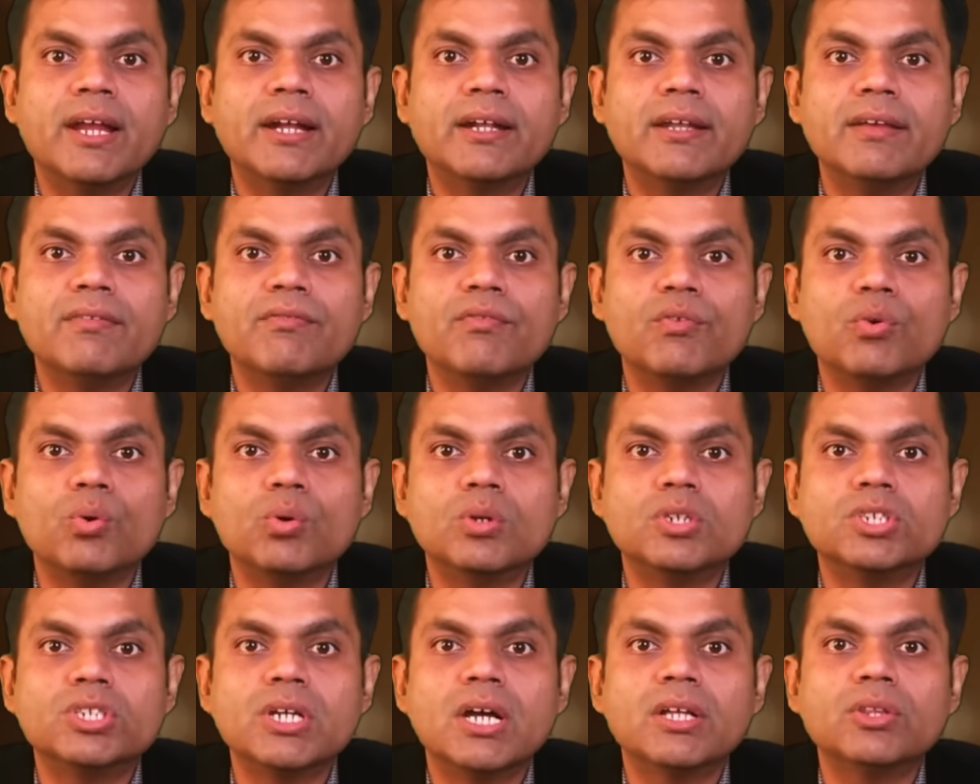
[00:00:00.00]
नेगेटिव
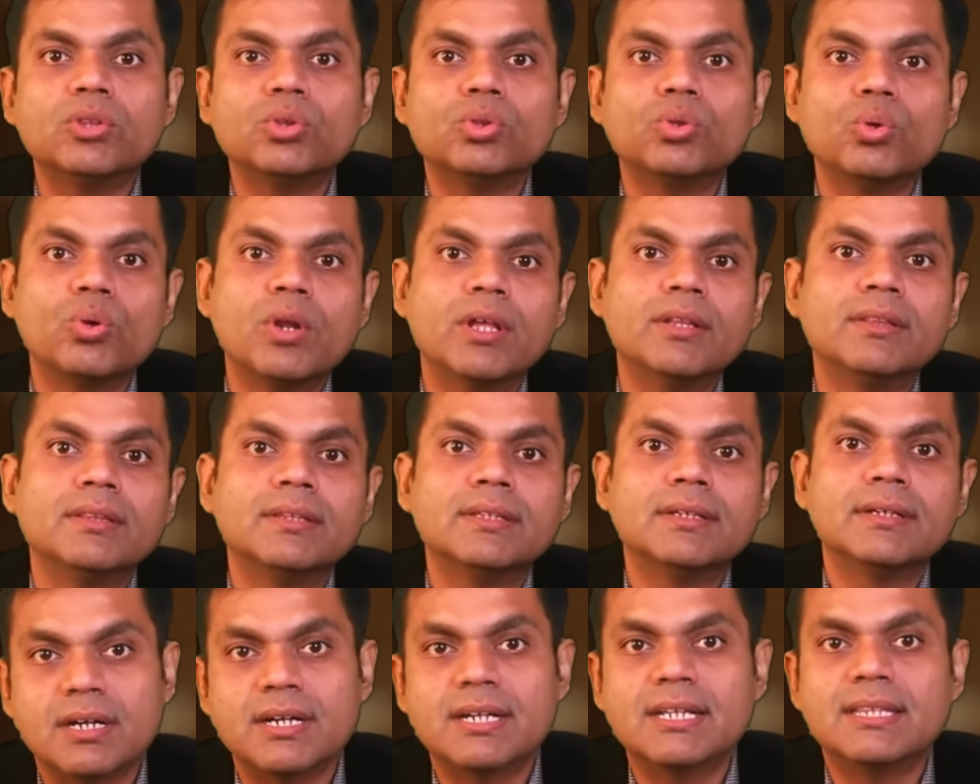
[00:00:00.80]
ऊर्जा
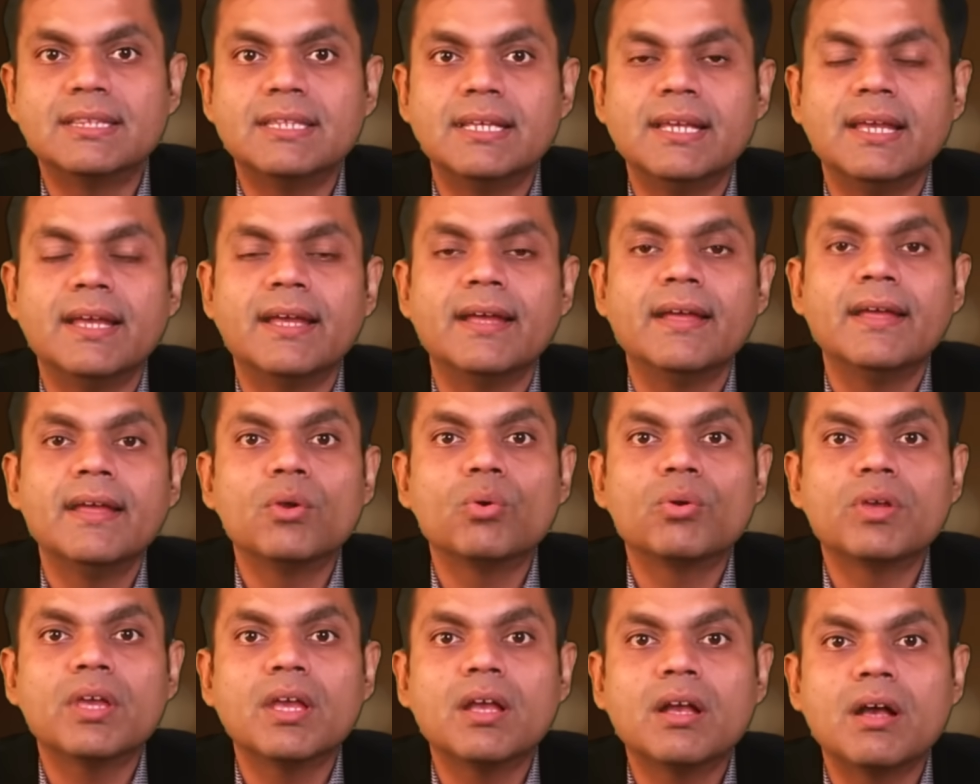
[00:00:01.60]
तुरंत कटती है
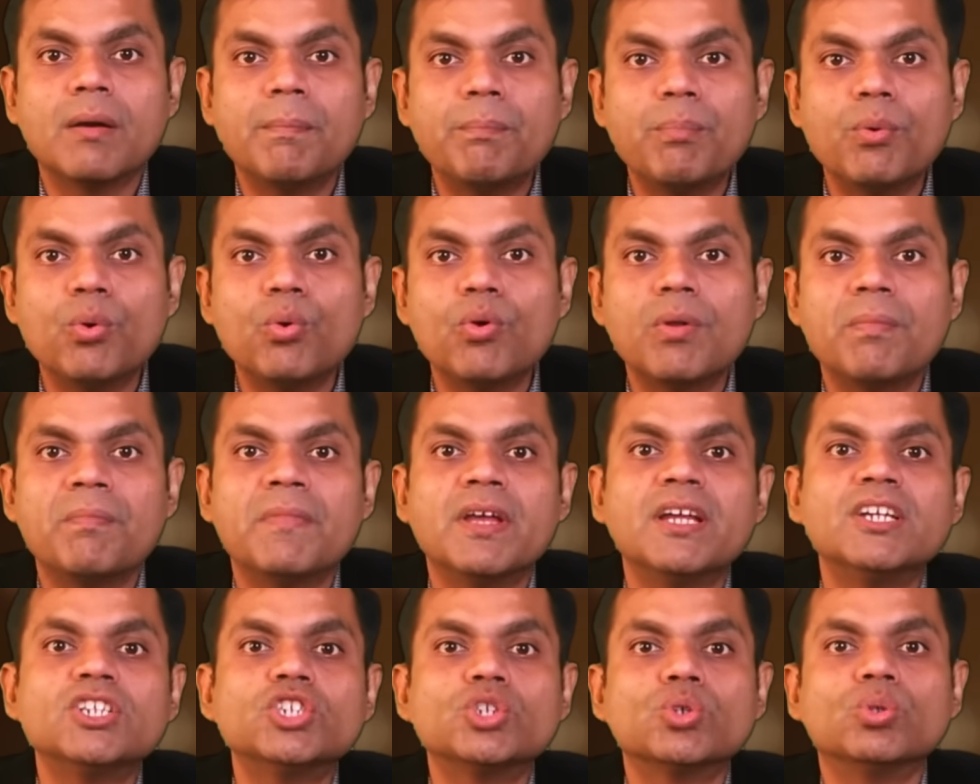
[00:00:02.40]
क्योंकि कपूर कपूर
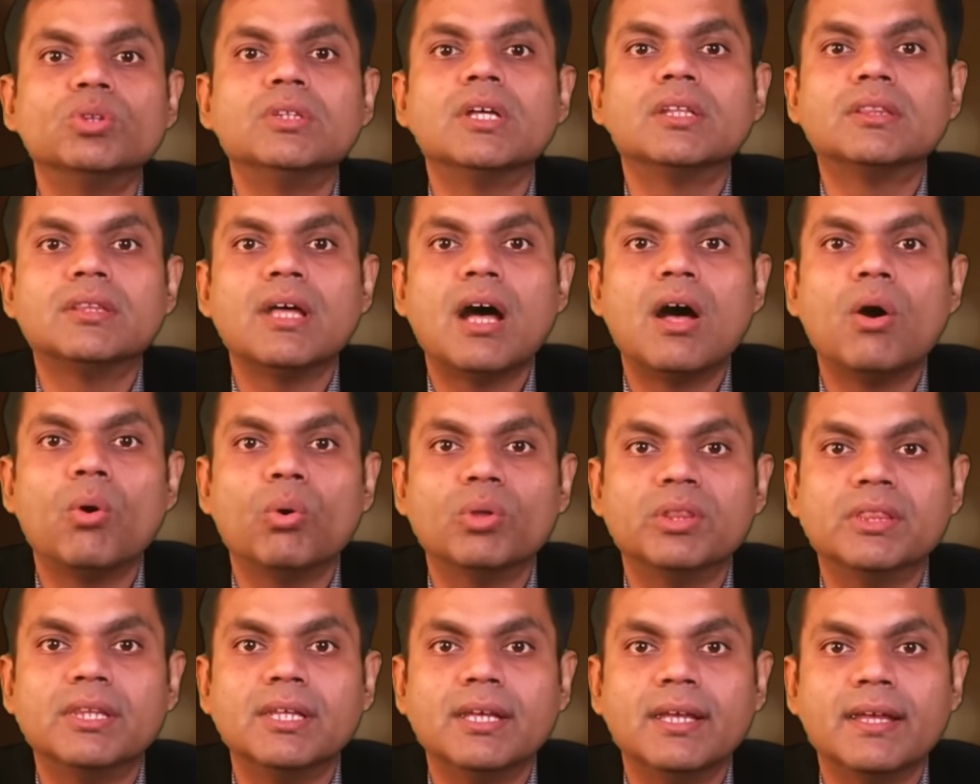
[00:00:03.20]
में शुद्धता
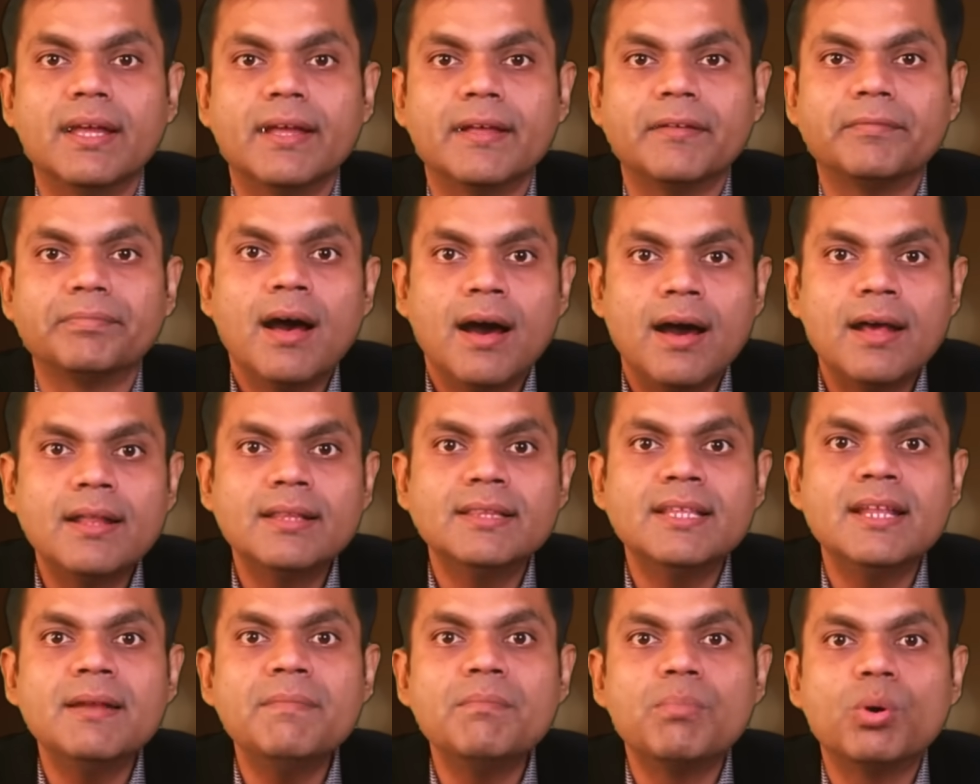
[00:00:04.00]
होती है हर
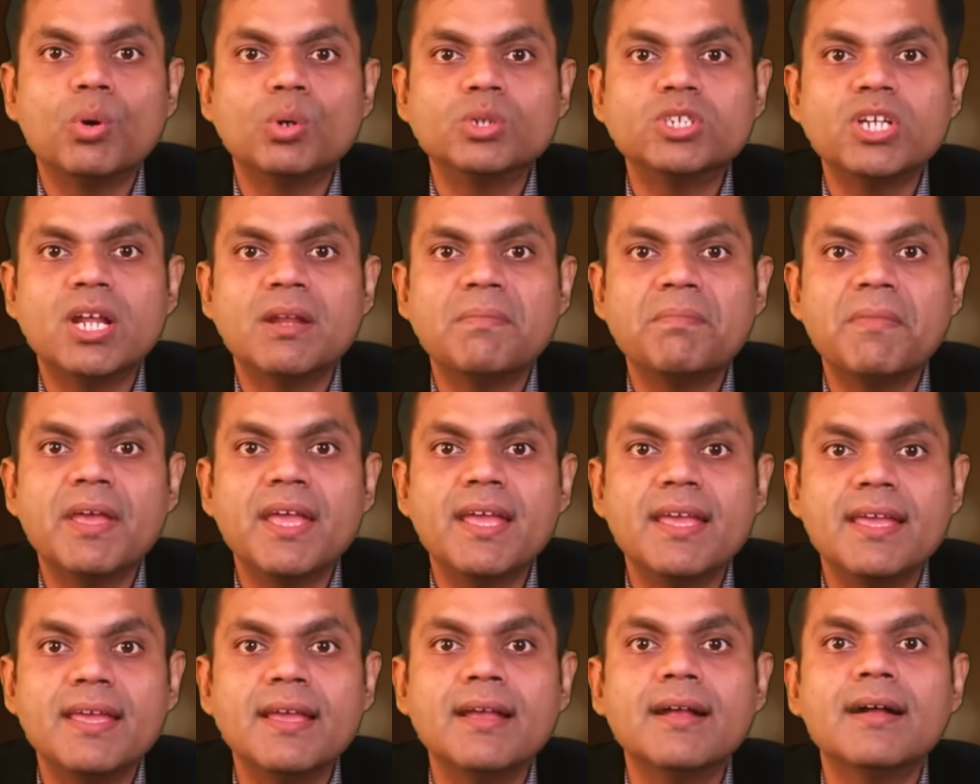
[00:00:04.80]
दिन भोजन
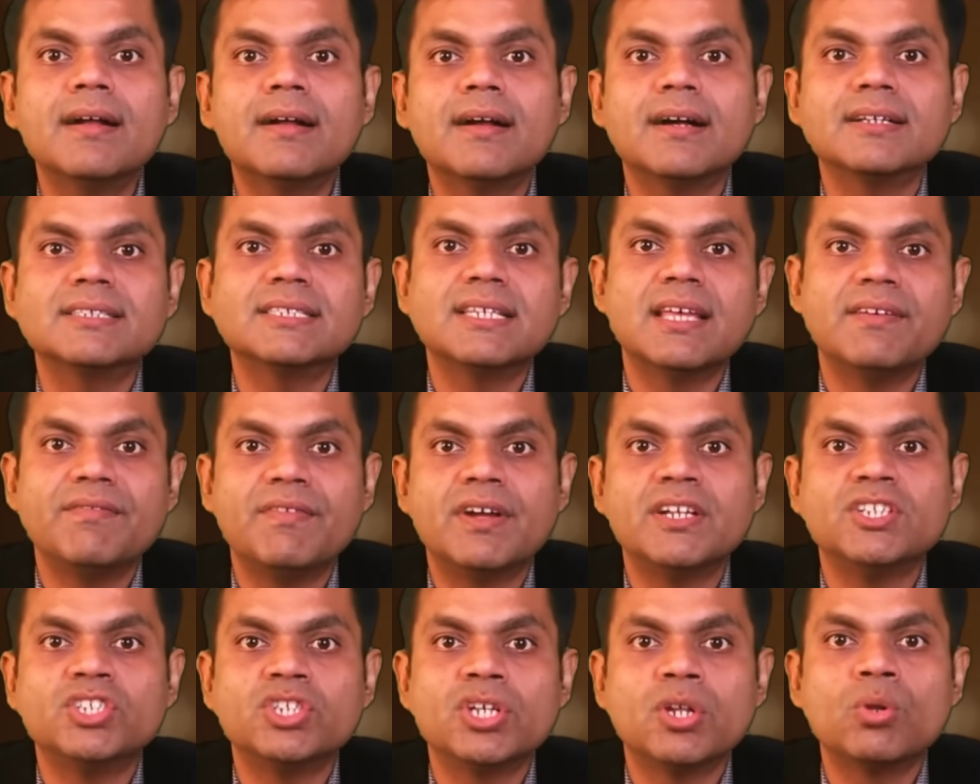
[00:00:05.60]
में हींग का
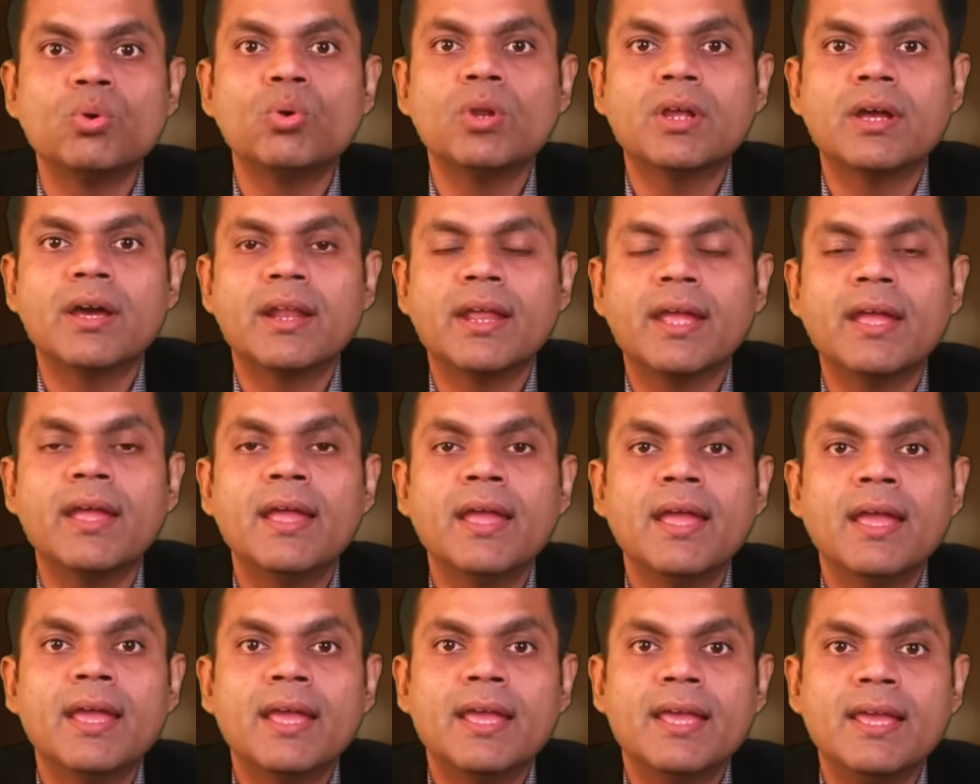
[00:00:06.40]
सेवन जरूर करें
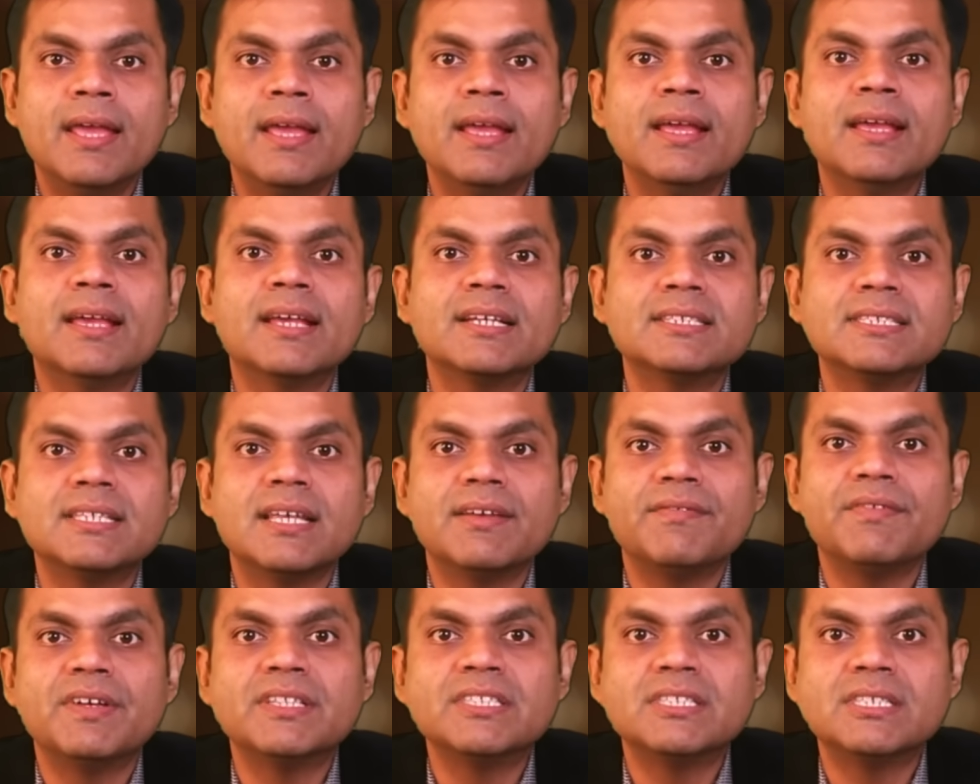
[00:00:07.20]
हींग के
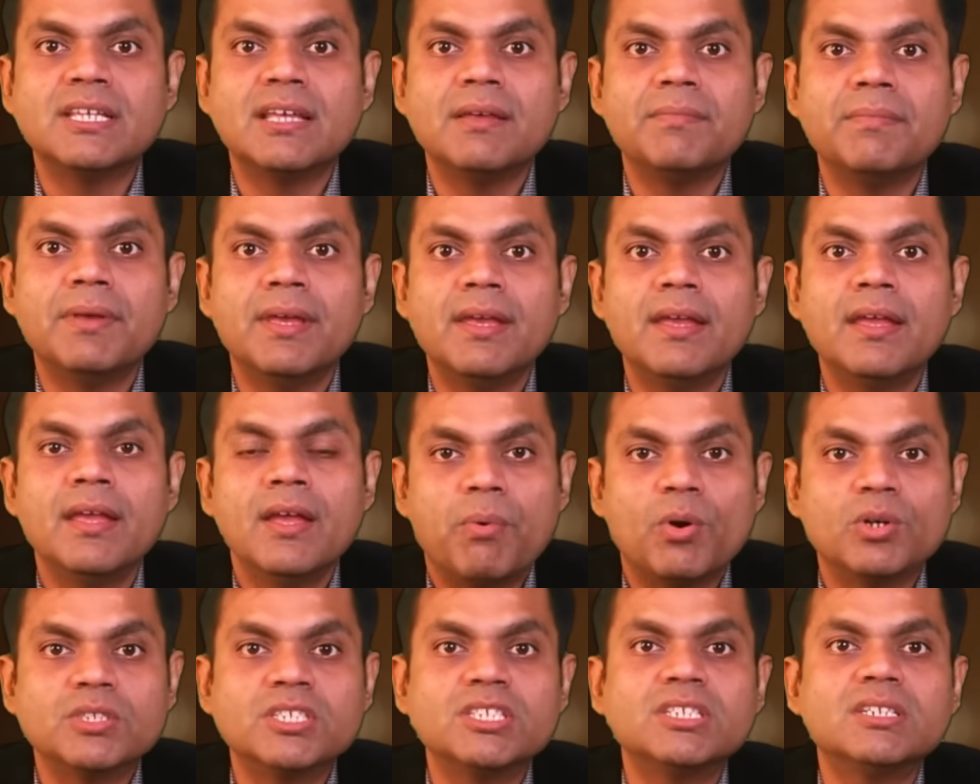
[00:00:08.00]
सेवन से भी
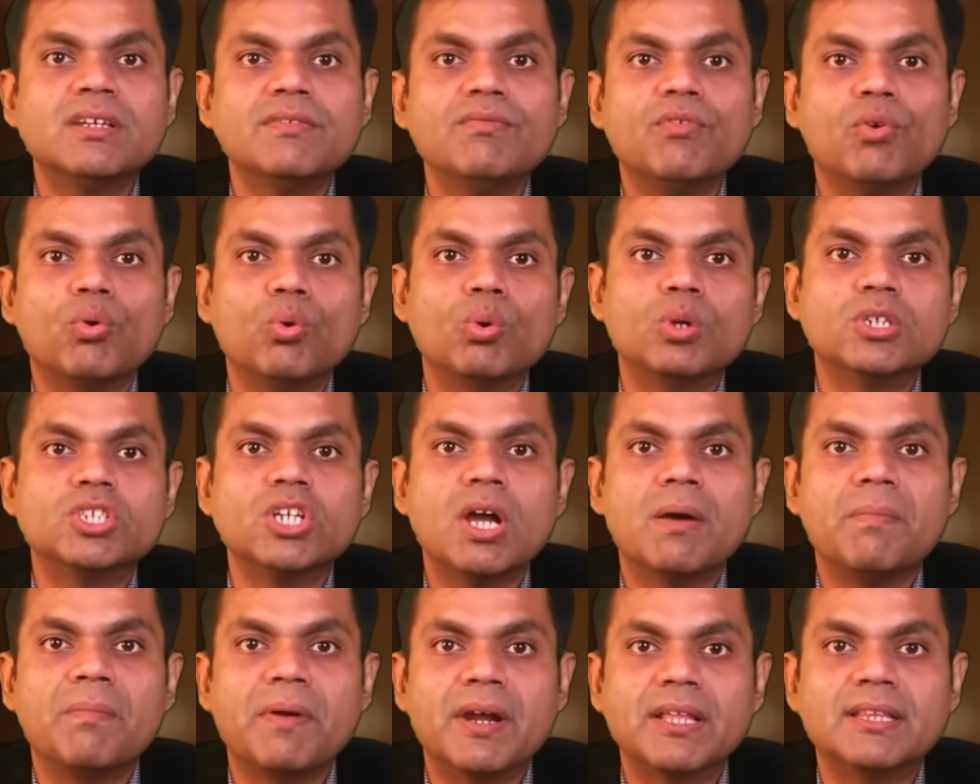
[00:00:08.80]
पॉजिटिव
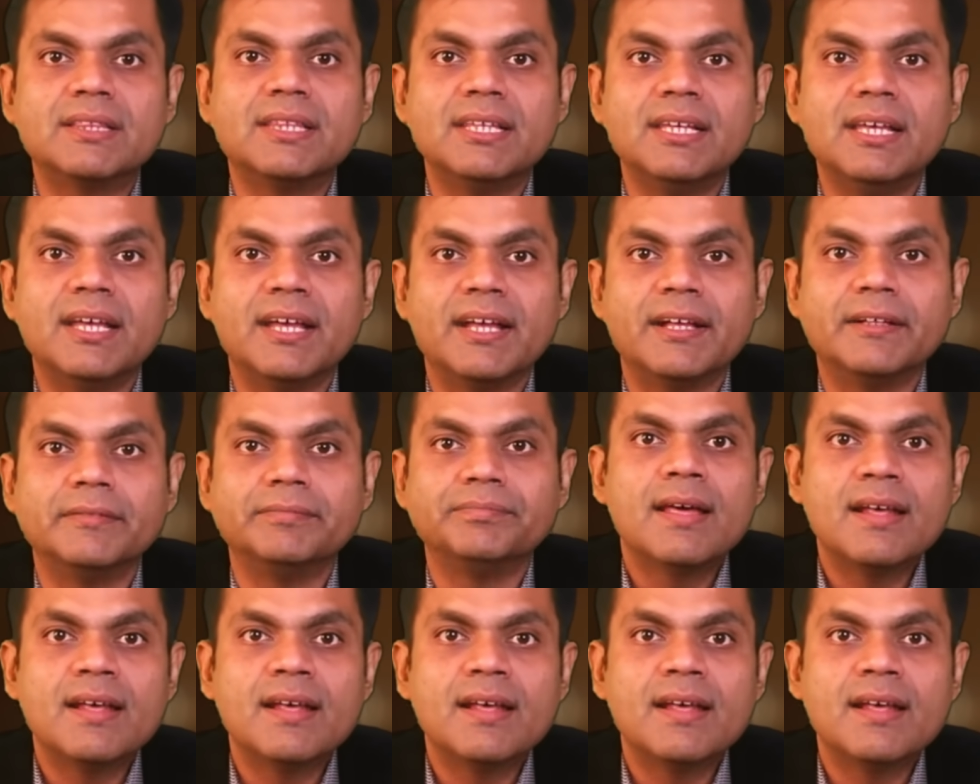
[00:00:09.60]
ऊर्जा बढ़ती है